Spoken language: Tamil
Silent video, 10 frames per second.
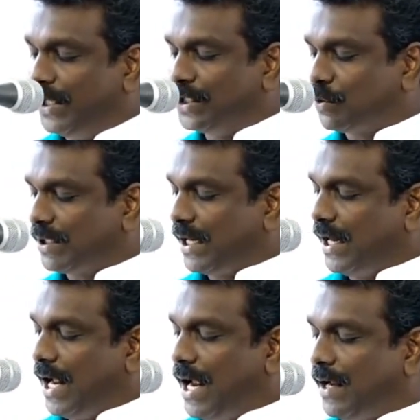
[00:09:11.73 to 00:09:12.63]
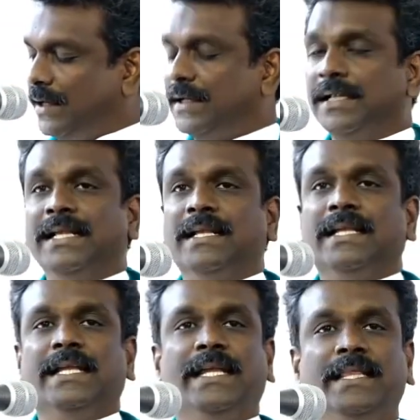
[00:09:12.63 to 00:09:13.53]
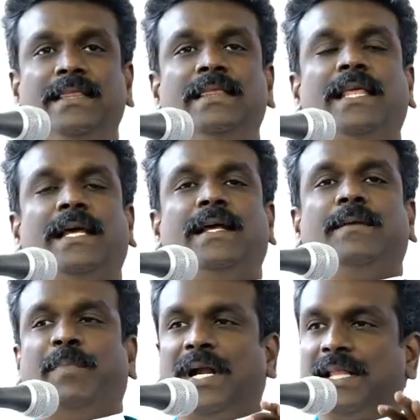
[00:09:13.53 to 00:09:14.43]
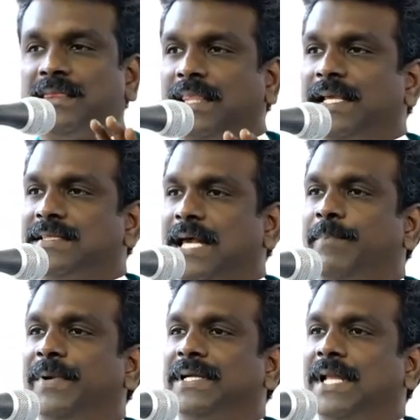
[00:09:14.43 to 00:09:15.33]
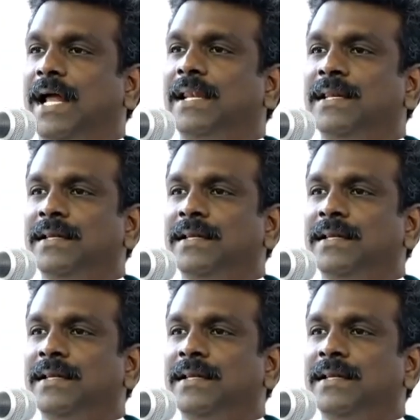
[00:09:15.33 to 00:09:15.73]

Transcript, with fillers: பதில் சொல்றான்னா இந்த பழத்தை சாப்பிட்டால்